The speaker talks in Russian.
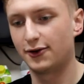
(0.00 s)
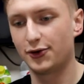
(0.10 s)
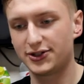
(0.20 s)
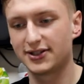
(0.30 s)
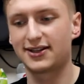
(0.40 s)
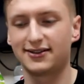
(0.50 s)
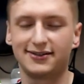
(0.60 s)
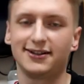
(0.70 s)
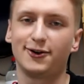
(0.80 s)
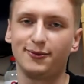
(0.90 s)
хочется сказать
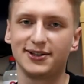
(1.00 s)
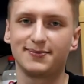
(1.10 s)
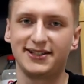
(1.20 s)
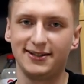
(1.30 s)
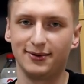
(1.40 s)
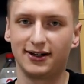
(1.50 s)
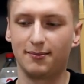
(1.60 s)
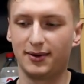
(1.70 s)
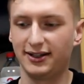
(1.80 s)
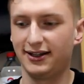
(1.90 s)
огромное спасибо
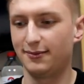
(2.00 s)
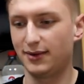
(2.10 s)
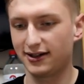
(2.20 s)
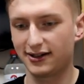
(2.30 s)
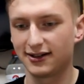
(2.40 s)
компании Remark